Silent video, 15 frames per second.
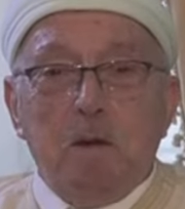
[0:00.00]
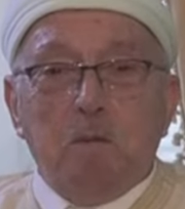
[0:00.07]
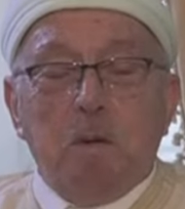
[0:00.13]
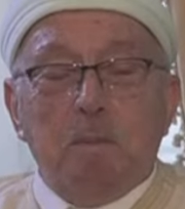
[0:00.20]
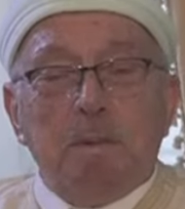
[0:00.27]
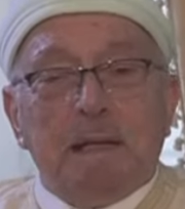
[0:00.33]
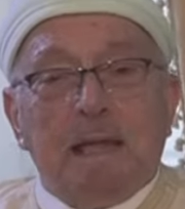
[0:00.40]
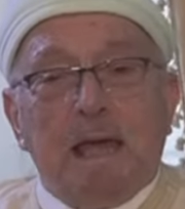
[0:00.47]

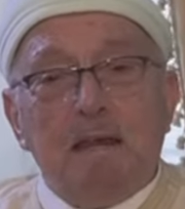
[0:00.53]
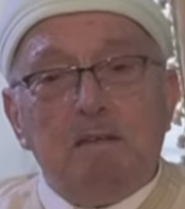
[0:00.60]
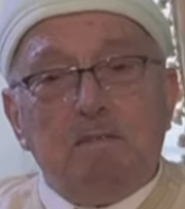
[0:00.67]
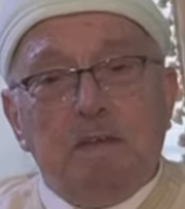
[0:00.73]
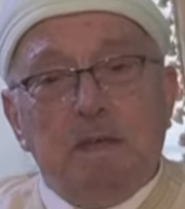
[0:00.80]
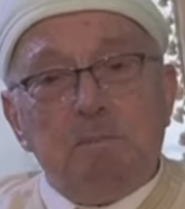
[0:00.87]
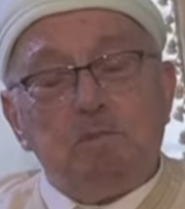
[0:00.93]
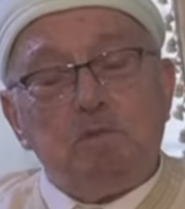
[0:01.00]
ومن
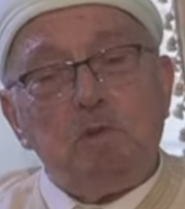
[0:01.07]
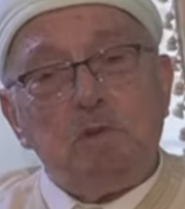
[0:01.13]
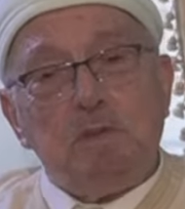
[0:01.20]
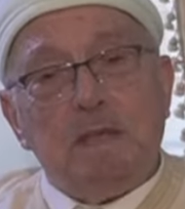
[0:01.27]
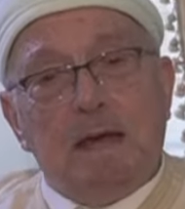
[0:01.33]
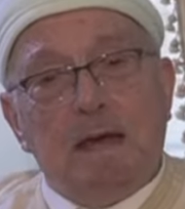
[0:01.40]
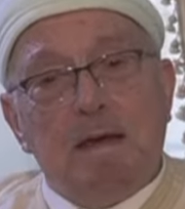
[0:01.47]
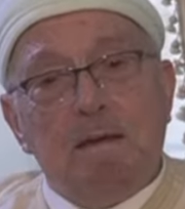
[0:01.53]
خلفهم
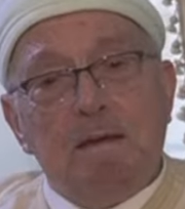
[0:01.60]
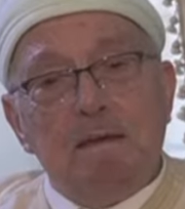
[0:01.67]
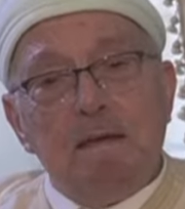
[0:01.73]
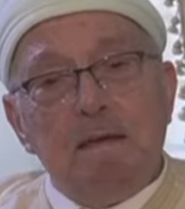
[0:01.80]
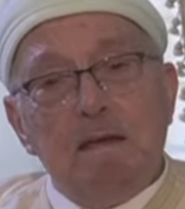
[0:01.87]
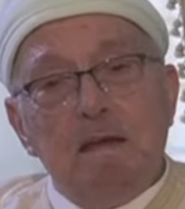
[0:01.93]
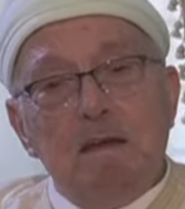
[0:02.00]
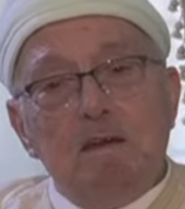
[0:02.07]
سده
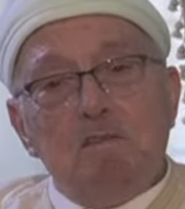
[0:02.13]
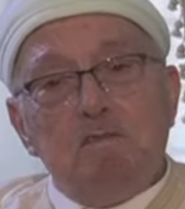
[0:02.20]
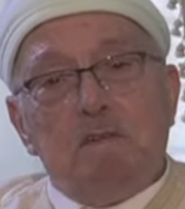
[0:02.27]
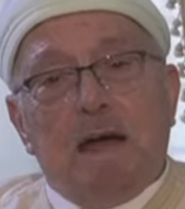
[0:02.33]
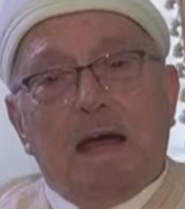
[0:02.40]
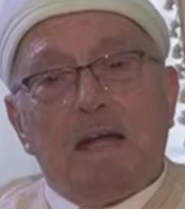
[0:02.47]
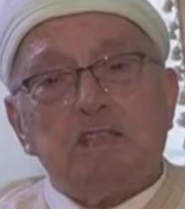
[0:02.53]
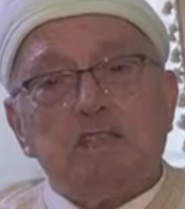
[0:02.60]

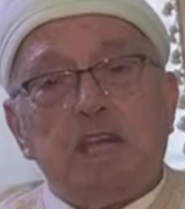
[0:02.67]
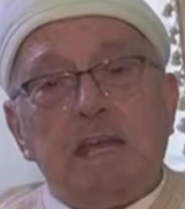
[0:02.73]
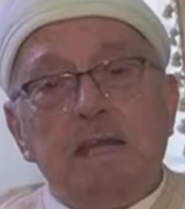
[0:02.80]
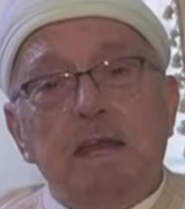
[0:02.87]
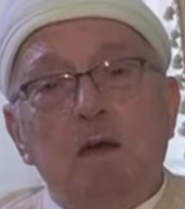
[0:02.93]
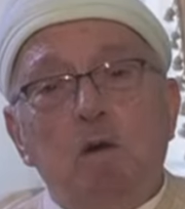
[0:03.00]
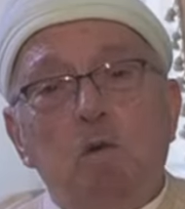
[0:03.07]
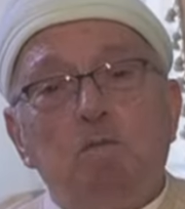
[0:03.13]

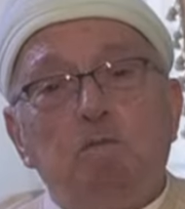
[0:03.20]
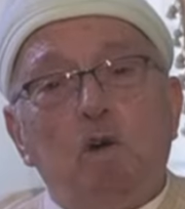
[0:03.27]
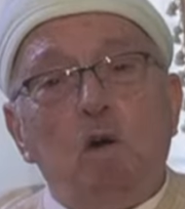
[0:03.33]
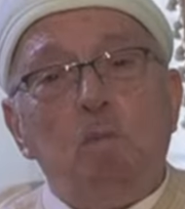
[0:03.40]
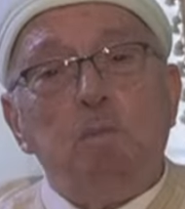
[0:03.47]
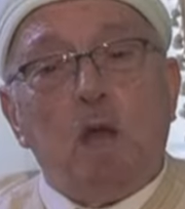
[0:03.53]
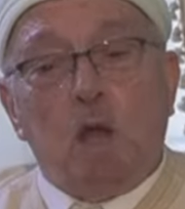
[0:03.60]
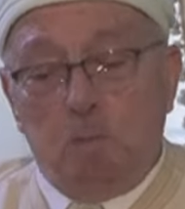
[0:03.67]
فاغشيناهم
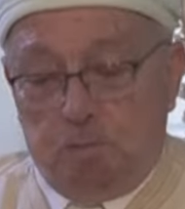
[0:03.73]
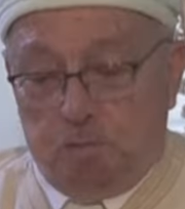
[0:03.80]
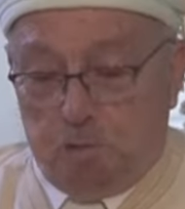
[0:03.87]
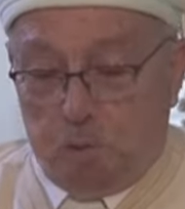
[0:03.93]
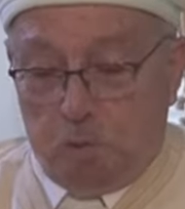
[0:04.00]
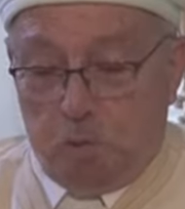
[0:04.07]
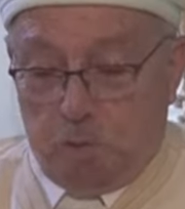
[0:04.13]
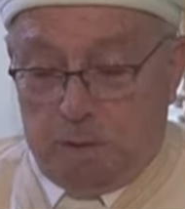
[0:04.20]
فهم لا
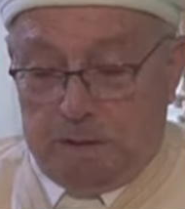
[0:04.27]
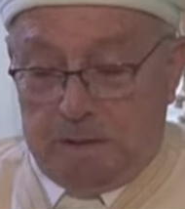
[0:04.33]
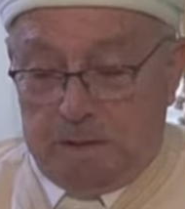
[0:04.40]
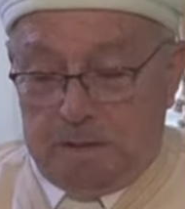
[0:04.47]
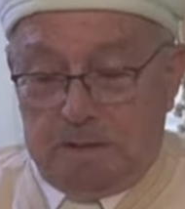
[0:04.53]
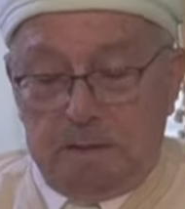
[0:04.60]
يبصرون